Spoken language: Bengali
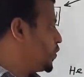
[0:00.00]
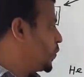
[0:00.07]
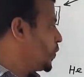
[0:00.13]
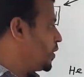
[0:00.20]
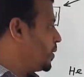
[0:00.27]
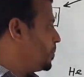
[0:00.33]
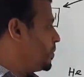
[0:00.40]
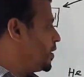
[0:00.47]
টু
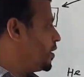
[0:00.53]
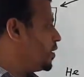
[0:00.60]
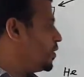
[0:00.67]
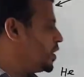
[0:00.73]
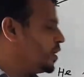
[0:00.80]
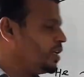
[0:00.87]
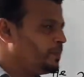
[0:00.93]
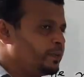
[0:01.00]

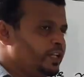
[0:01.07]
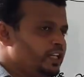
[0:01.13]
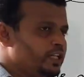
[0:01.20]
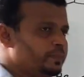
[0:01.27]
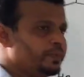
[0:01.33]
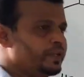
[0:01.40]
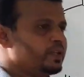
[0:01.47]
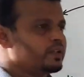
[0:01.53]

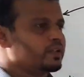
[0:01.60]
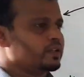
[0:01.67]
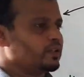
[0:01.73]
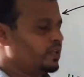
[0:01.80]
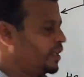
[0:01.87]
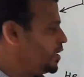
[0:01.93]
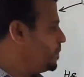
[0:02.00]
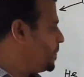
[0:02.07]
ইনফিনিটিভের
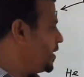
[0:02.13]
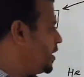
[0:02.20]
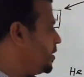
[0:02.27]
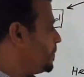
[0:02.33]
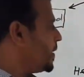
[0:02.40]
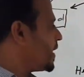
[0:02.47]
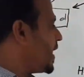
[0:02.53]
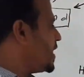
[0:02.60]

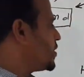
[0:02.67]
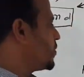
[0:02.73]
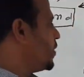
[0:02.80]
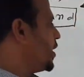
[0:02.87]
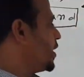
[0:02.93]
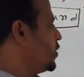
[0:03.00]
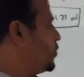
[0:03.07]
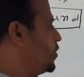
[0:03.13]
ইনফিনিটিভের কাজ
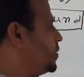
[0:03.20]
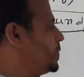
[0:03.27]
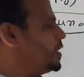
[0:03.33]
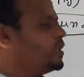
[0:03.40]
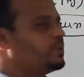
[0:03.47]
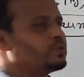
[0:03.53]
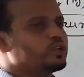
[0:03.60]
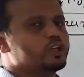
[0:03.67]
করে কিন্তু
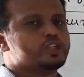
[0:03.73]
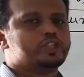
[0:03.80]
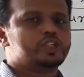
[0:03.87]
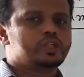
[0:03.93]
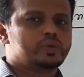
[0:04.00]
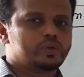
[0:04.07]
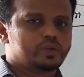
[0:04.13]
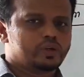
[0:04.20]
ইনফিনিটিভ
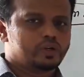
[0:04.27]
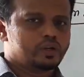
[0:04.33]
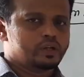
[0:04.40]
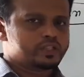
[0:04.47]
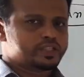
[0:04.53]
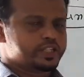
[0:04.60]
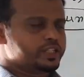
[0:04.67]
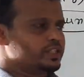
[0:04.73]
সরাসরি
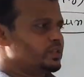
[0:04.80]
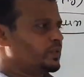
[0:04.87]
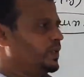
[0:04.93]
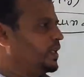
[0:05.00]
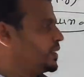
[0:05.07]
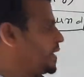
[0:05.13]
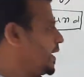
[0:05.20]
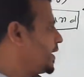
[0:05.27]
সেন্টেন্সে
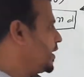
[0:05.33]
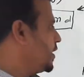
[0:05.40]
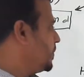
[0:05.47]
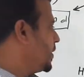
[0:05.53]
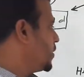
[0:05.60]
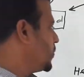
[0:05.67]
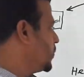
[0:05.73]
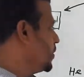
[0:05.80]
উল্লেখ থাকে না
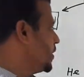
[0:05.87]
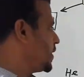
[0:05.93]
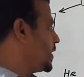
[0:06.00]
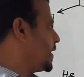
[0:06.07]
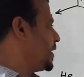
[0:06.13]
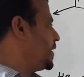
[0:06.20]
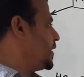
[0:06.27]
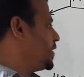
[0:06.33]
বা টু উল্লেখ
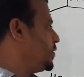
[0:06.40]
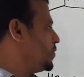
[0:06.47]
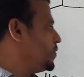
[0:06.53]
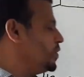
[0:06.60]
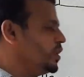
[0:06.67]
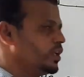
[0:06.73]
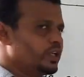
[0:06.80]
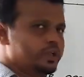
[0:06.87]
থাকে না
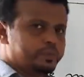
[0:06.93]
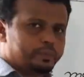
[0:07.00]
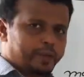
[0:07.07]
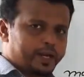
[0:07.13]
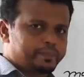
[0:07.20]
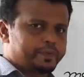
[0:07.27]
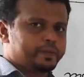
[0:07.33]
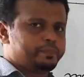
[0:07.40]
কিন্তু
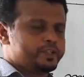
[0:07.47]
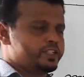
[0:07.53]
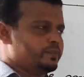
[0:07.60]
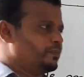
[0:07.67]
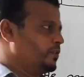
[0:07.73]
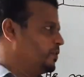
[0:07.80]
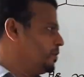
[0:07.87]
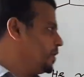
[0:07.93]
বারোটা
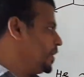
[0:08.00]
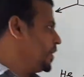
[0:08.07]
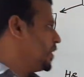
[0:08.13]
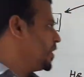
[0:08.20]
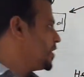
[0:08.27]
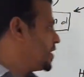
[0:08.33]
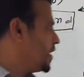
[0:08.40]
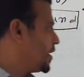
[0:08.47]
পেজের ফর্ম হয়
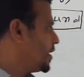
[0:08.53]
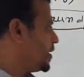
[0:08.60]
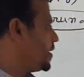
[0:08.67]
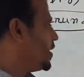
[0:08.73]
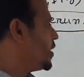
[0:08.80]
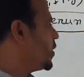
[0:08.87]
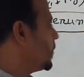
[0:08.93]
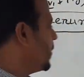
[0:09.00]

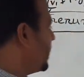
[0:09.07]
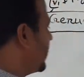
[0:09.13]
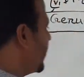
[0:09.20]
সেক্ষেত্রে এটা হবে